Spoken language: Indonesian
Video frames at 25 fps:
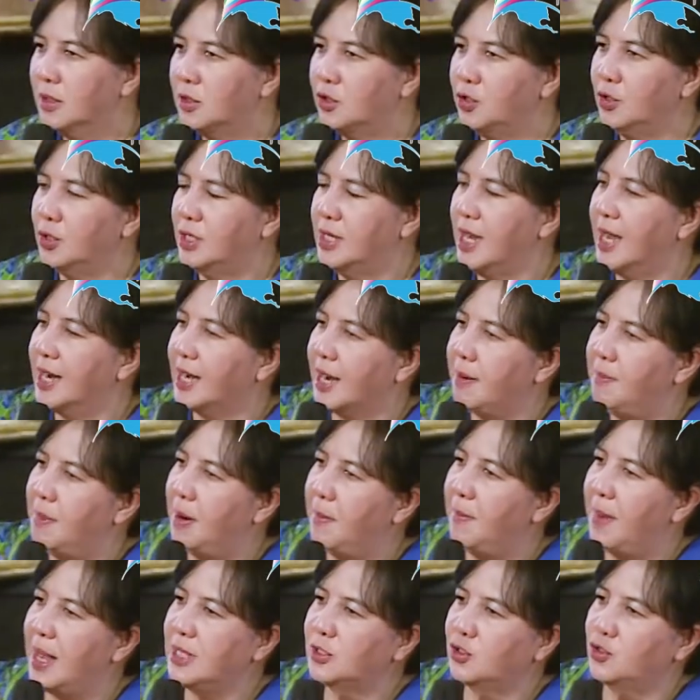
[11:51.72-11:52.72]
Saudara
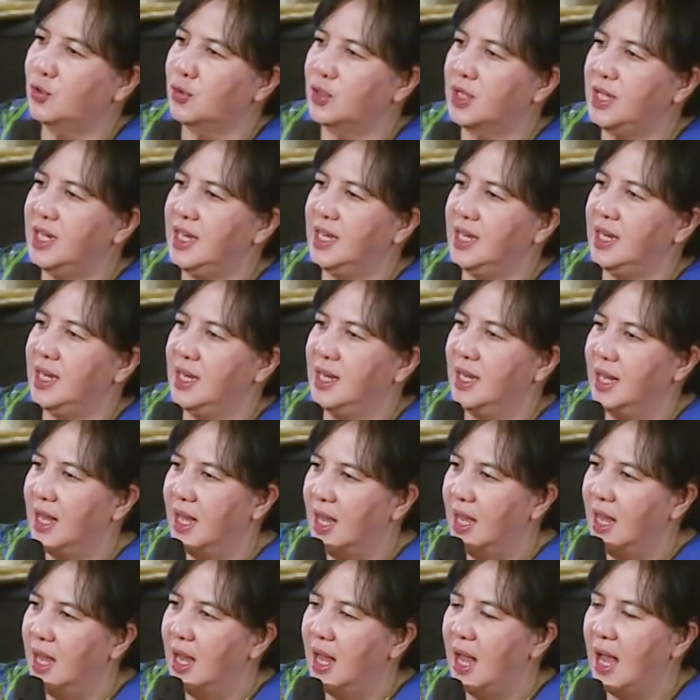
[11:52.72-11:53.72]
memasuki
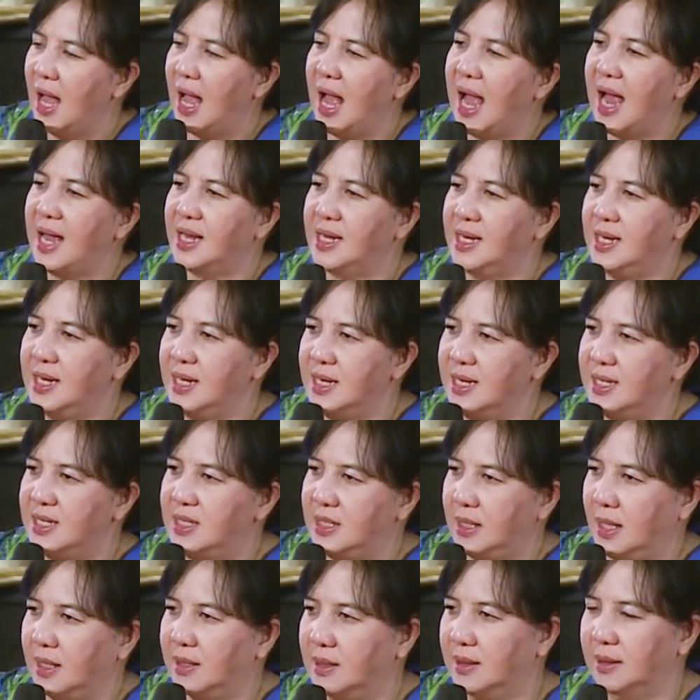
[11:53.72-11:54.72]
ayin
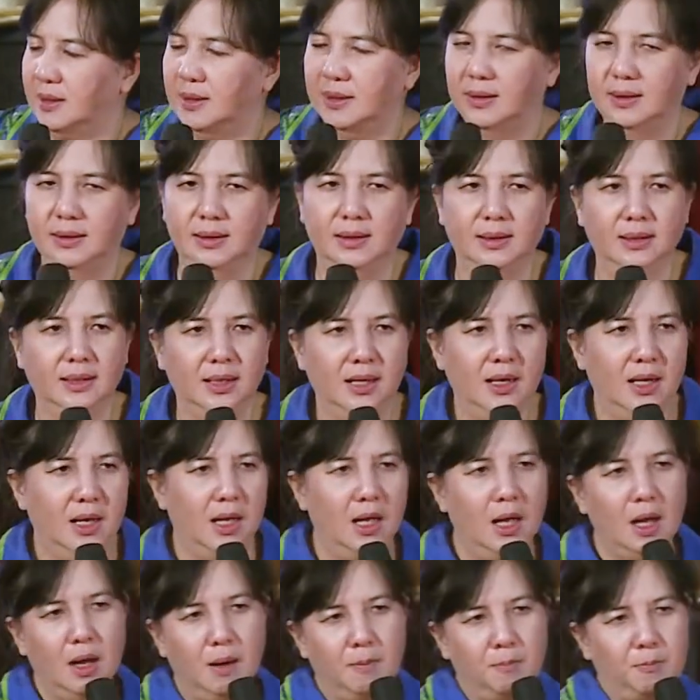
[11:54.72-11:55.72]
cek.
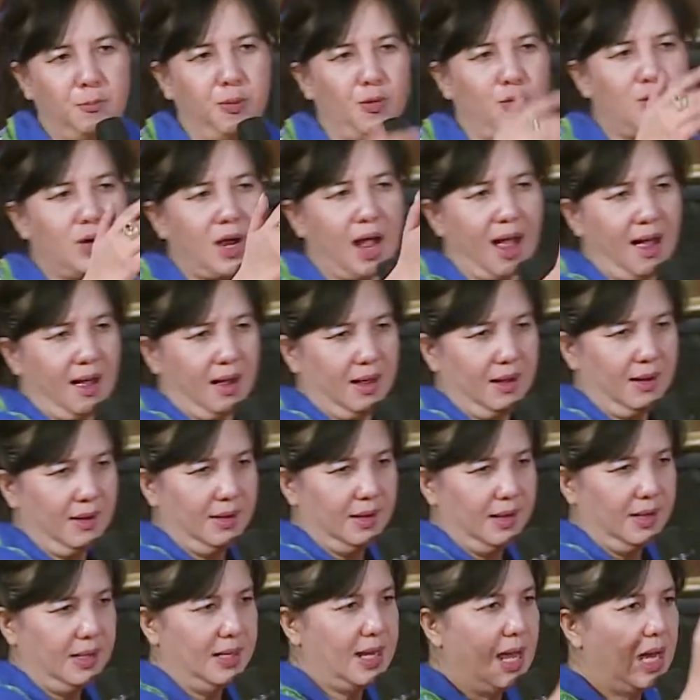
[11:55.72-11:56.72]
Buka
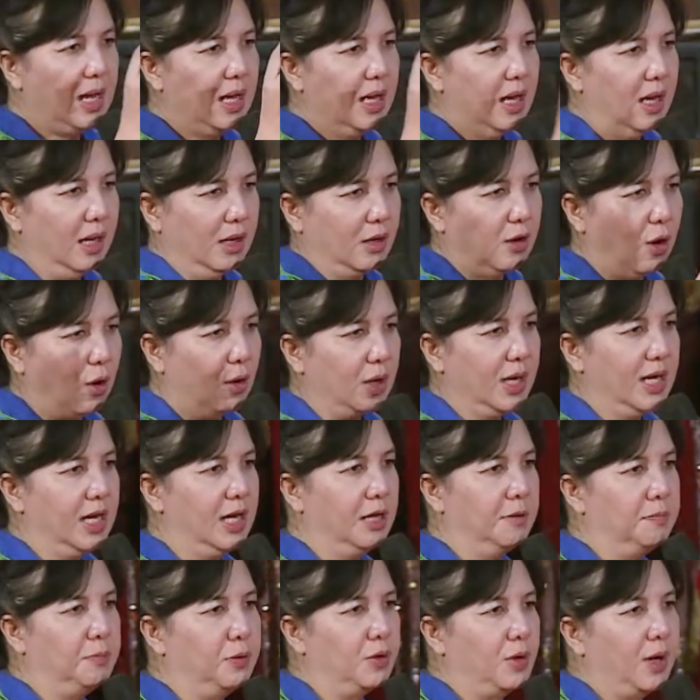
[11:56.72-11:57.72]
yang engkau
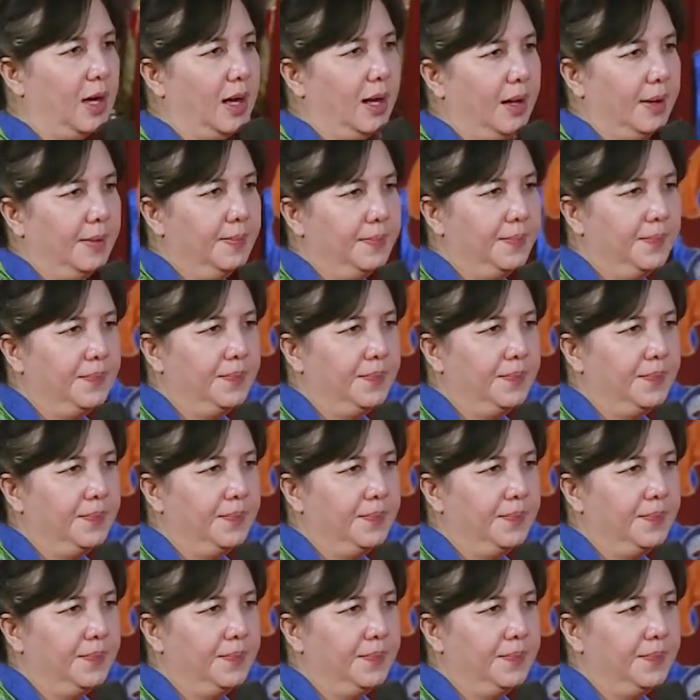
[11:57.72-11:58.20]
ingin buka.